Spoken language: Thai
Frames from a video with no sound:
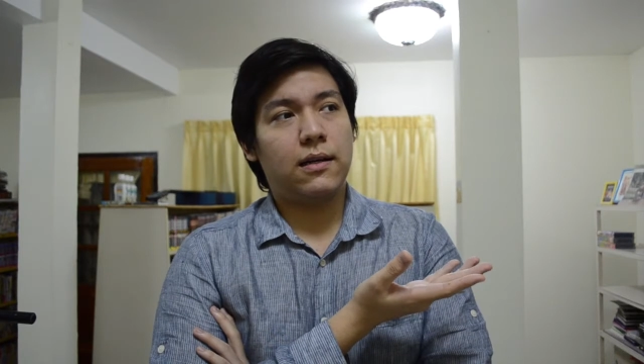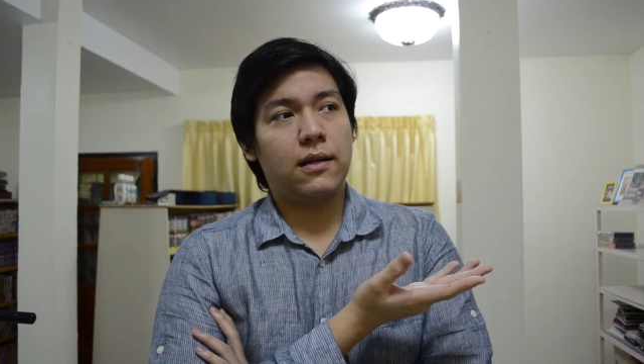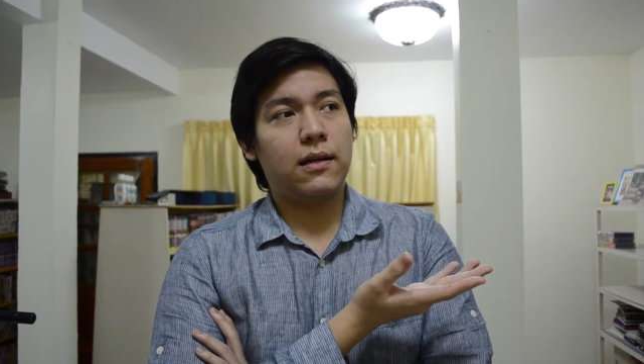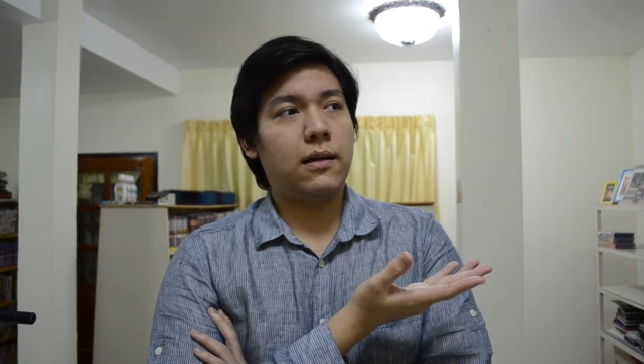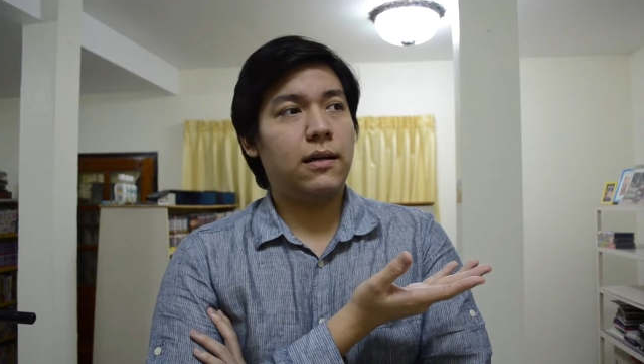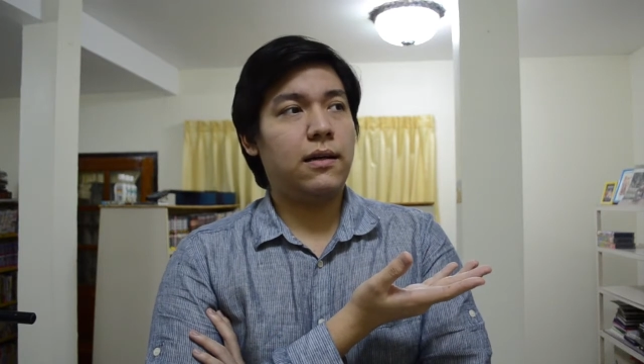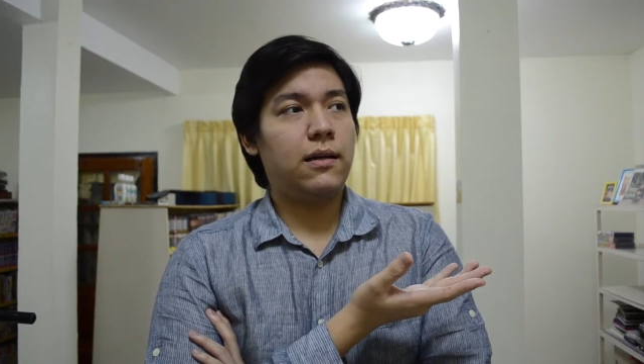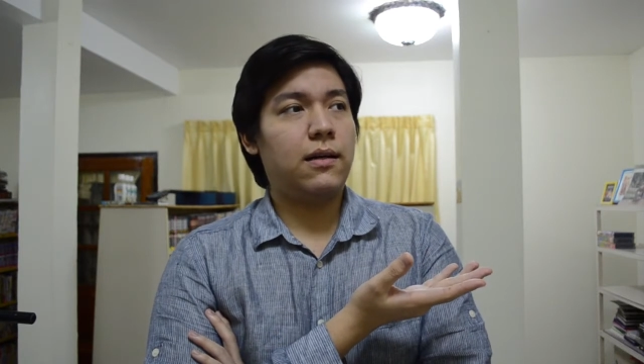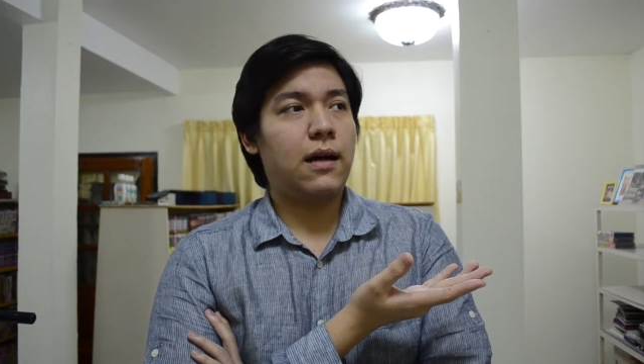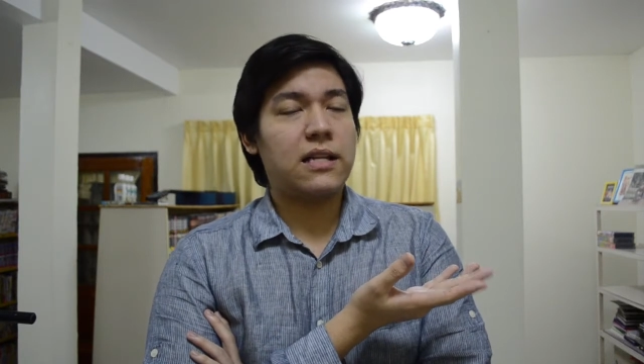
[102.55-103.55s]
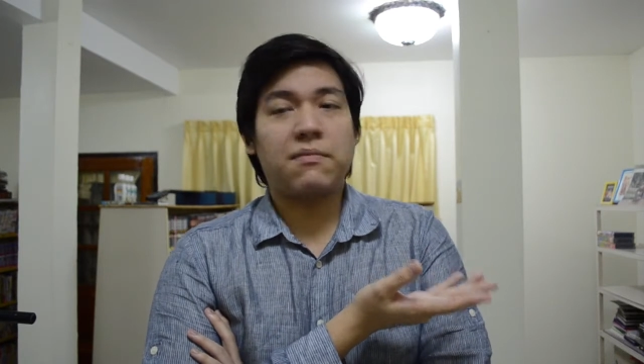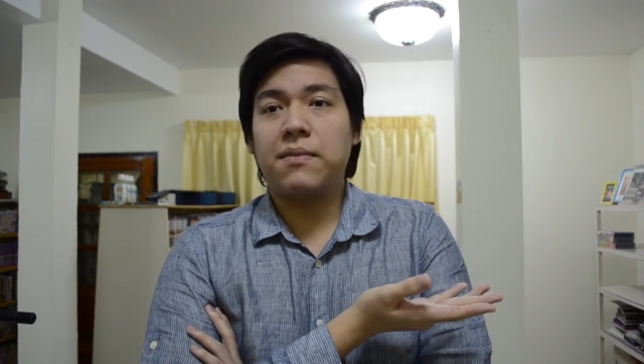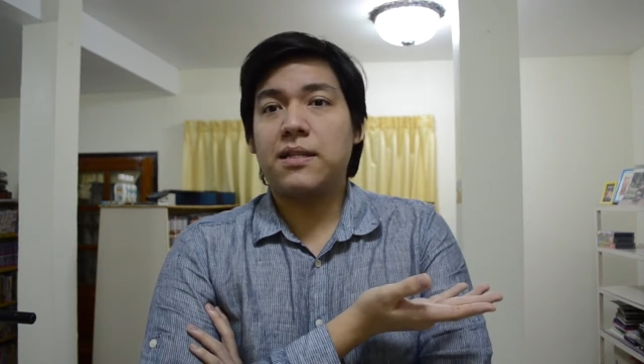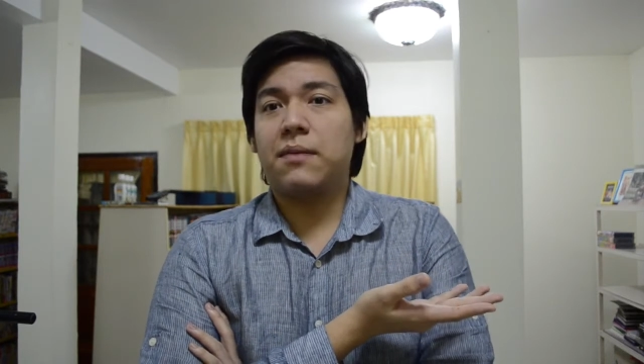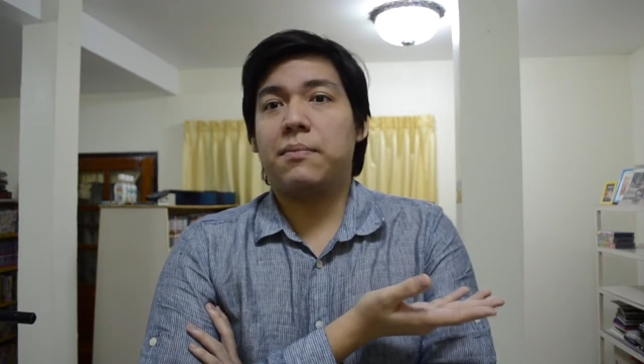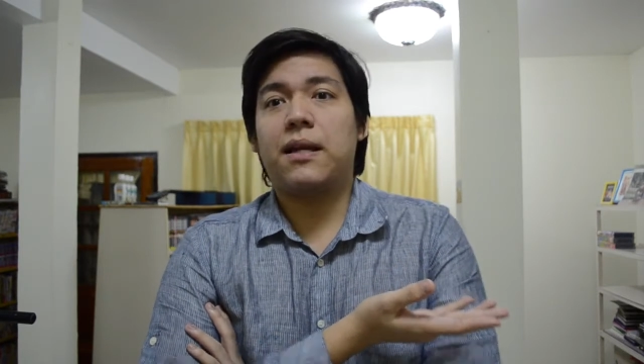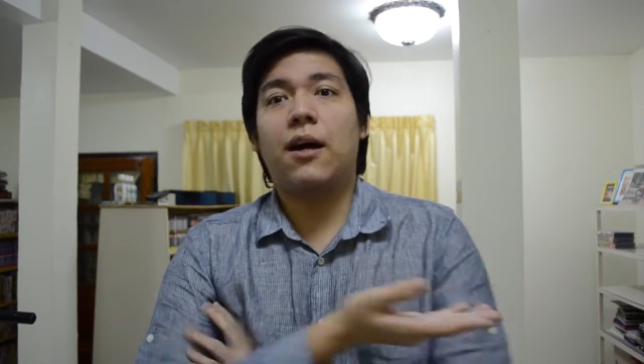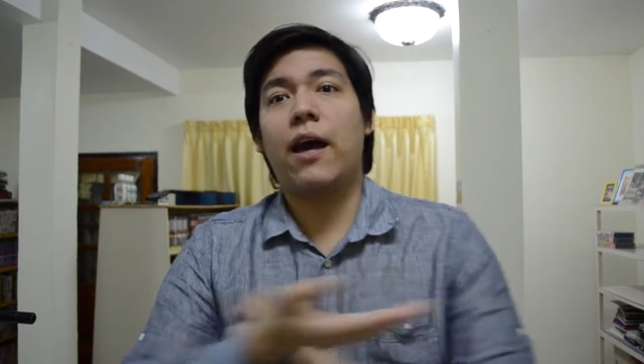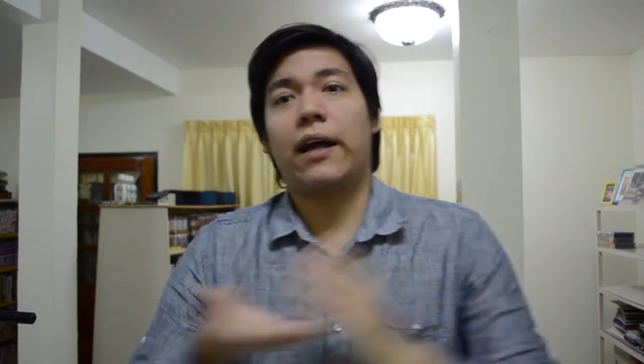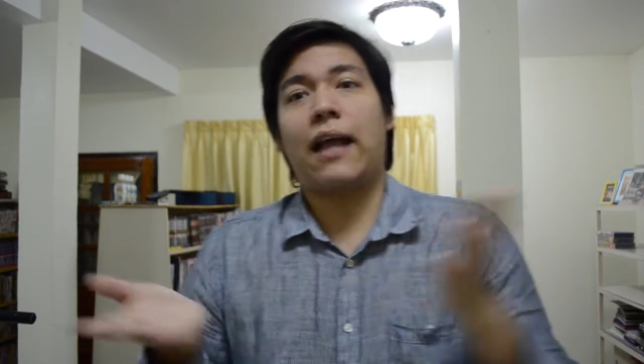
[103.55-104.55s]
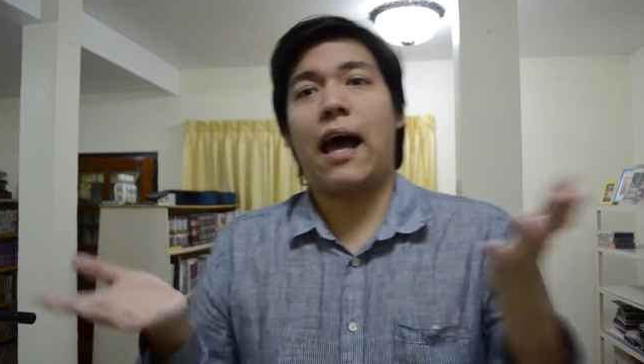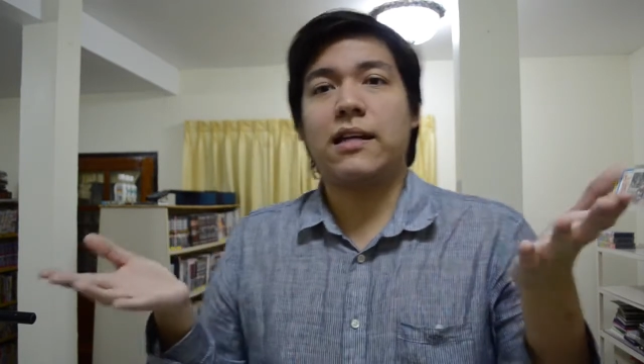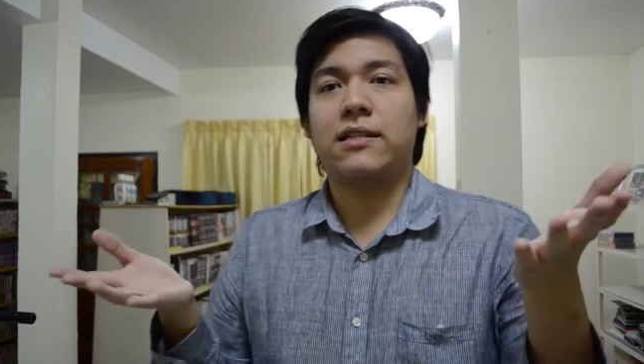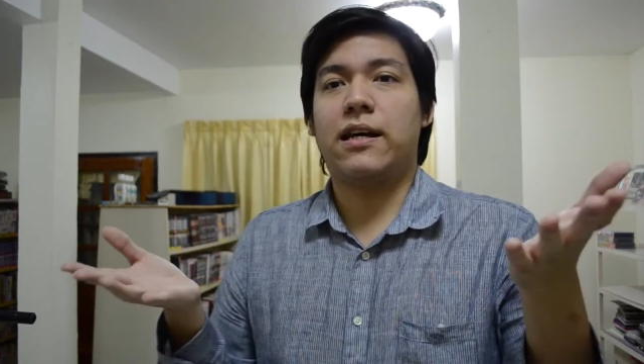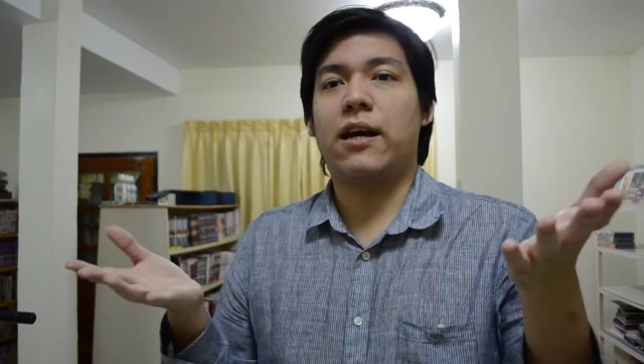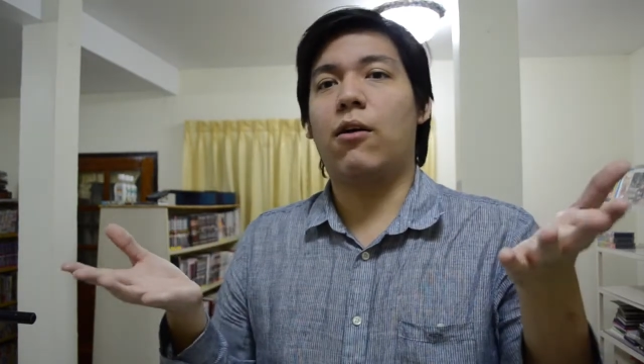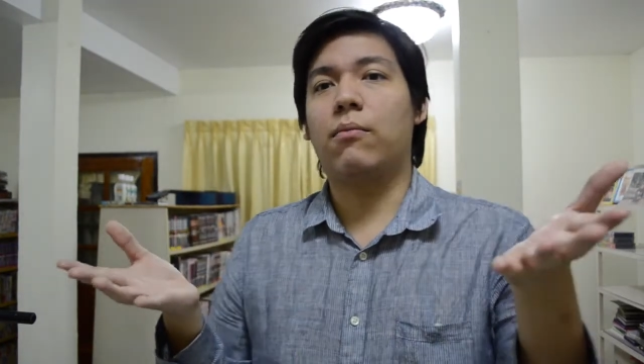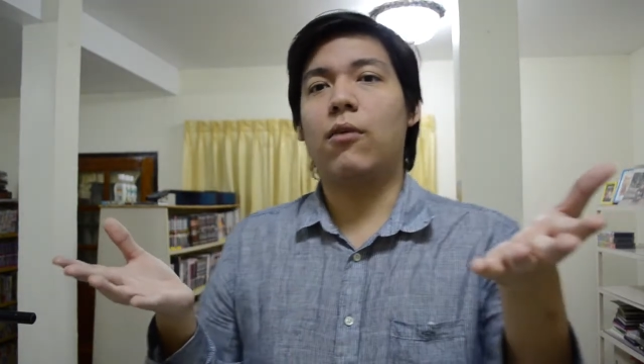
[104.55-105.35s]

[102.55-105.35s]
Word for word: หรืออาจจะไม่มีจริงเป็นเรื่องแผงตาเฉยๆ